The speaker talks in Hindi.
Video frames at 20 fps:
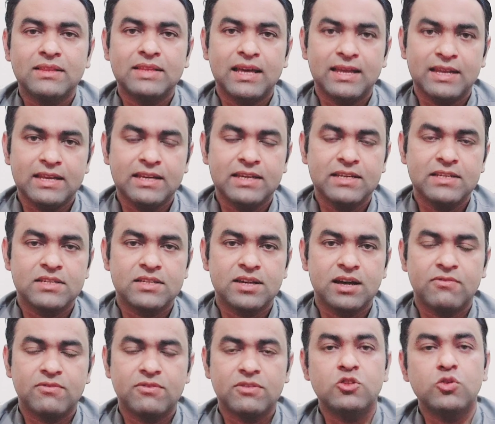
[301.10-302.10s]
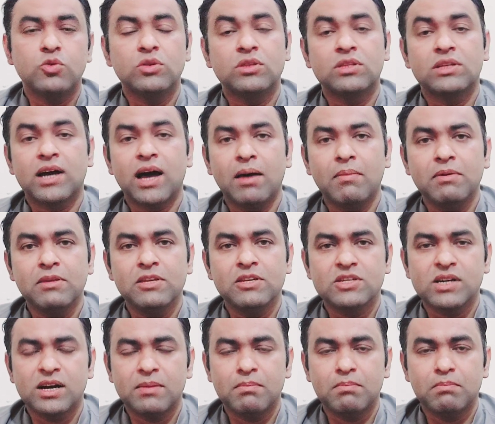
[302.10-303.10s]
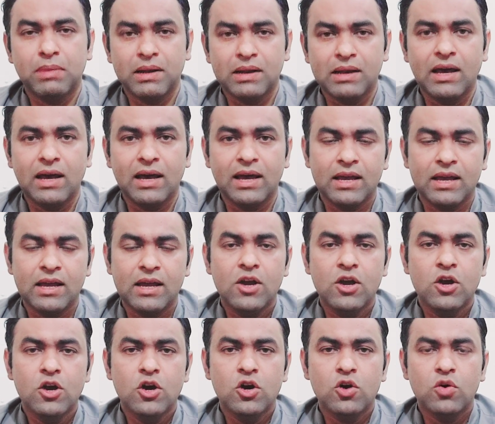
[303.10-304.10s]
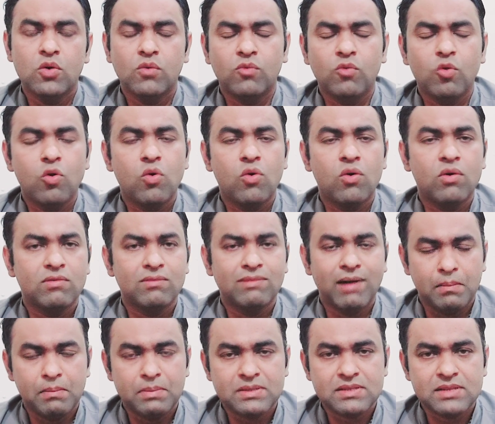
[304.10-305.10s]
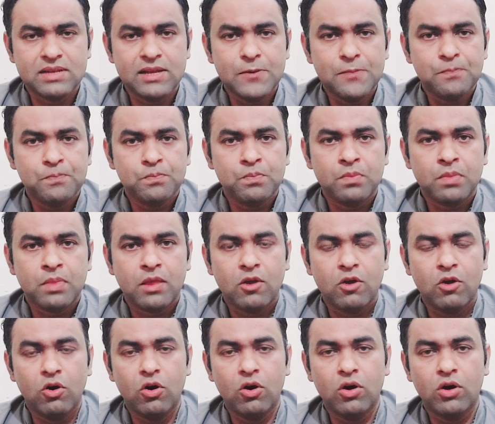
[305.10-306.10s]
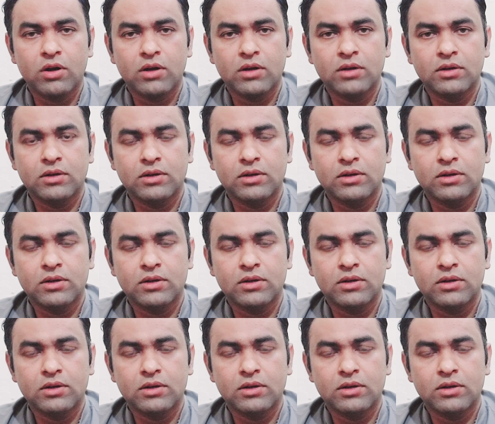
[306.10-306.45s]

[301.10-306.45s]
तहरीक इंसाफ से जो इंतबी निशान बल्ला है वो वापस ले और